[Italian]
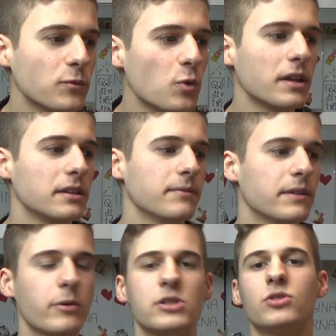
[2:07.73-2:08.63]
Quindi
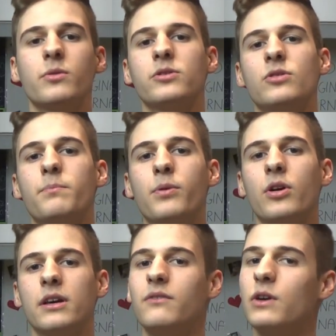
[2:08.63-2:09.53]
da questo momento in
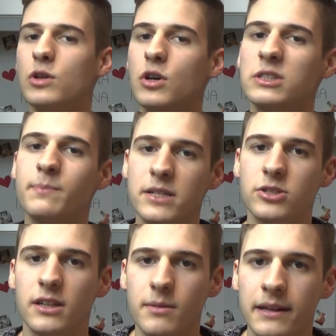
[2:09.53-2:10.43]
poi, ve lo dico
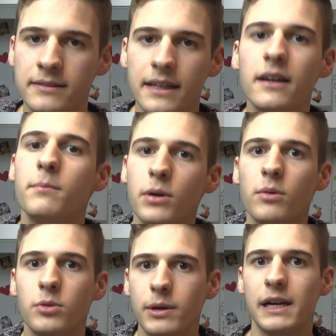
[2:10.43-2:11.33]
spassionatamente,
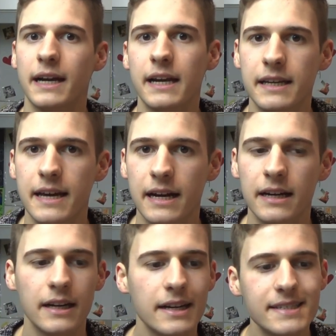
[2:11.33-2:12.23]
proprio per la carriera,
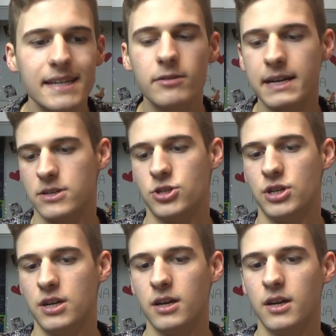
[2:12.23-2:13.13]
se non
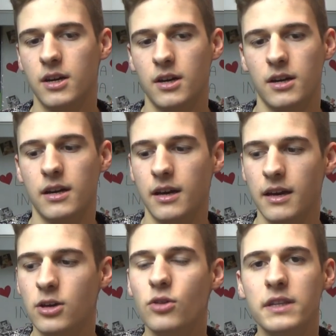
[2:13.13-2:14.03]
esce e,
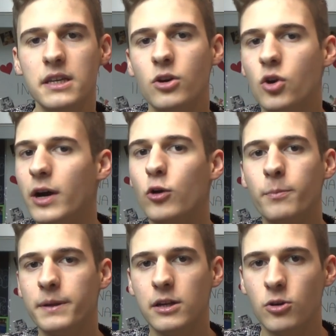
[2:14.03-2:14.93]
io vi dico è
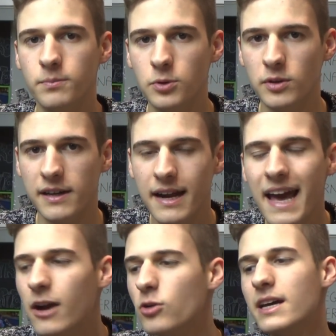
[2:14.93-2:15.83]
colpa del computer,
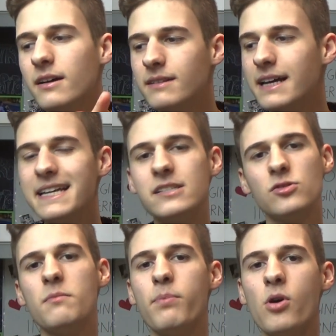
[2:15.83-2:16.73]
ecco da, da adesso
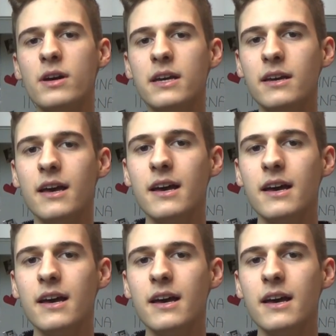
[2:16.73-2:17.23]
in poi